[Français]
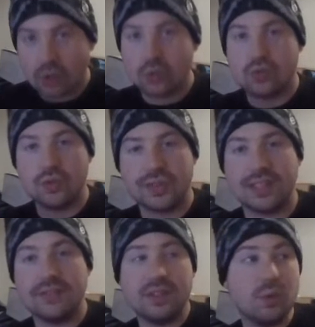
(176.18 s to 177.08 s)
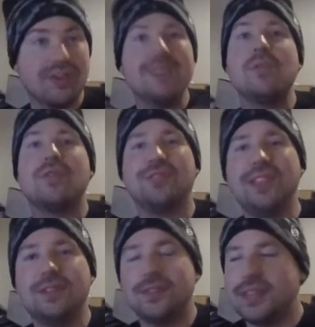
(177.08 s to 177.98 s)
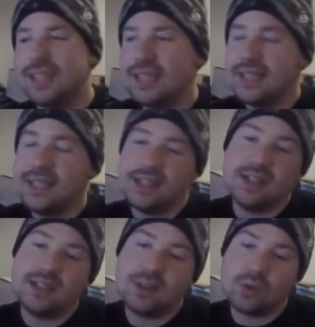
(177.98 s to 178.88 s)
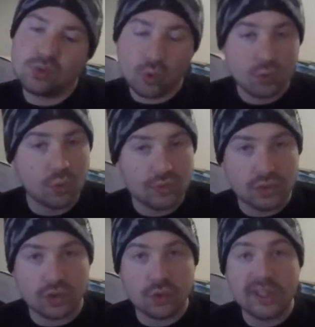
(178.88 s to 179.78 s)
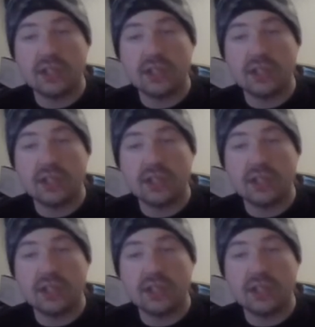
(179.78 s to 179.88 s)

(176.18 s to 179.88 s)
donc je vous fais cette vidéo vraiment vite fait. Euh, on se retrouve sur Twitch.